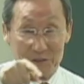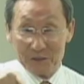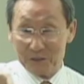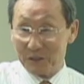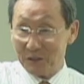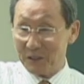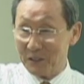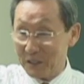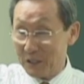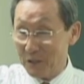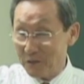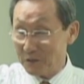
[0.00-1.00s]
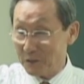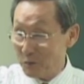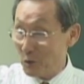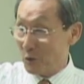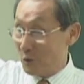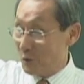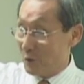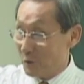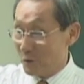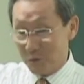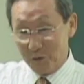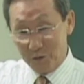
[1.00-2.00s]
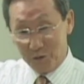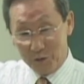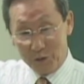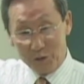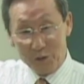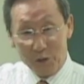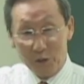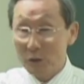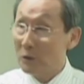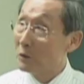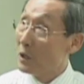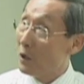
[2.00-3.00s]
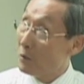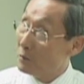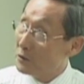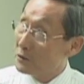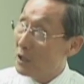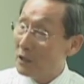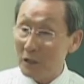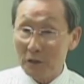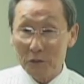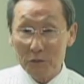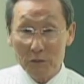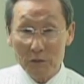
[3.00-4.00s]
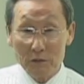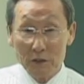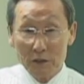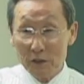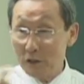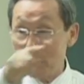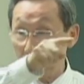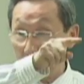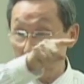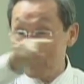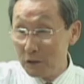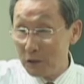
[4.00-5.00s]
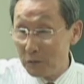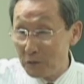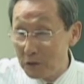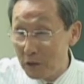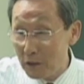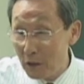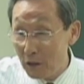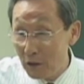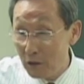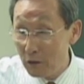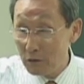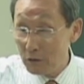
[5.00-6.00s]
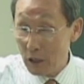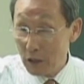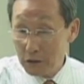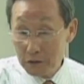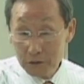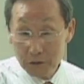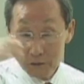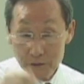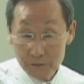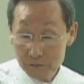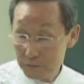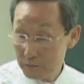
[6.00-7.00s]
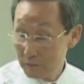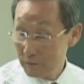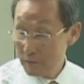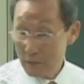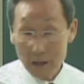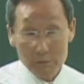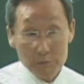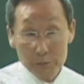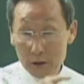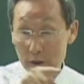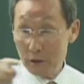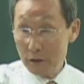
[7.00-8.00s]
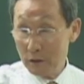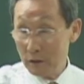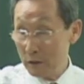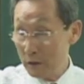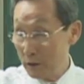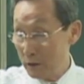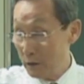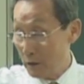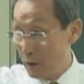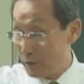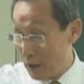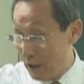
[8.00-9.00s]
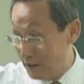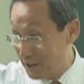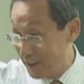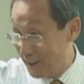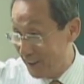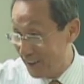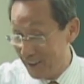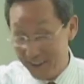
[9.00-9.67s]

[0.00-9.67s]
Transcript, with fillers: 그 전기가 나오거든. 이렇게 나오면 살아있고 일직선이 되면 어떻게 돼? 그건 간 거예요. 삐 하면 간 거예요.